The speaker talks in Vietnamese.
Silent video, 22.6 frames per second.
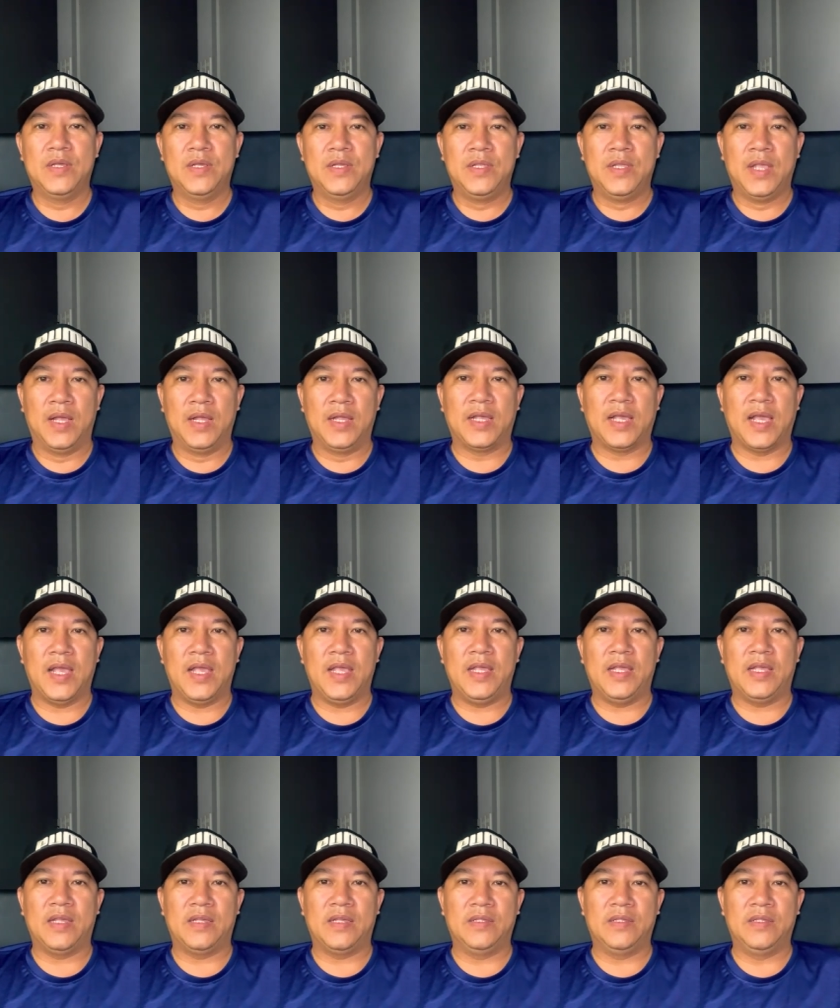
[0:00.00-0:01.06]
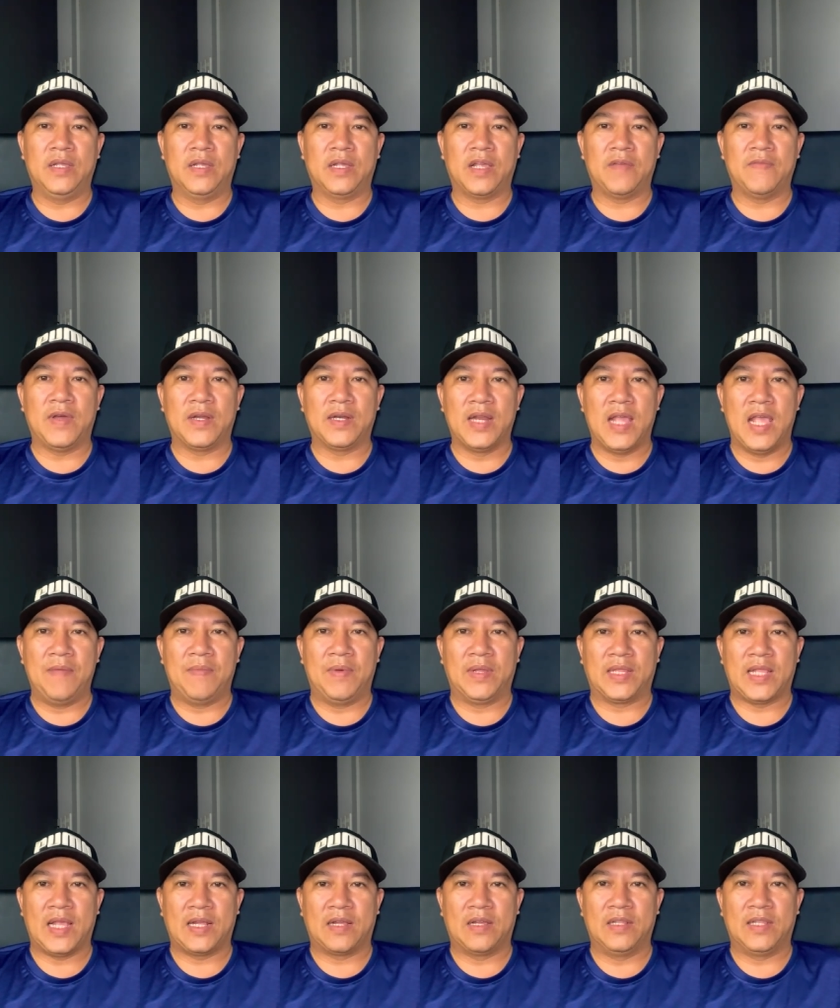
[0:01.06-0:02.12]
những cái những cái vấn đề mà
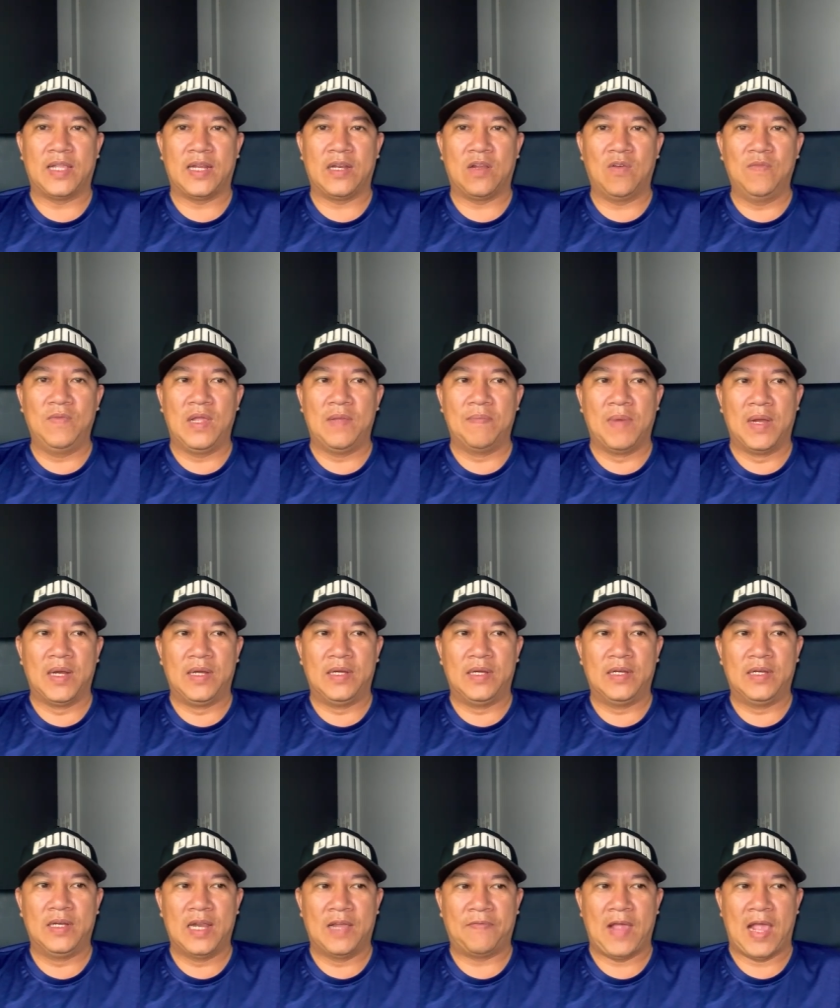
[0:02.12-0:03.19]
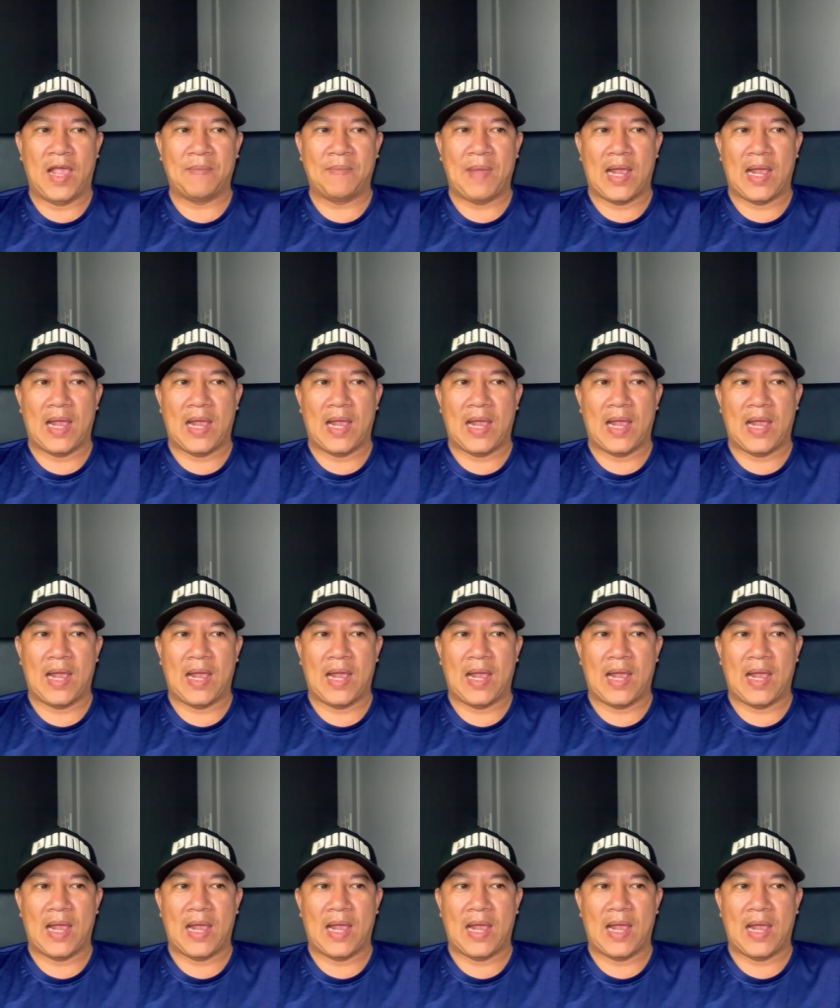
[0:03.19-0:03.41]
ta người ta nói về mình là phản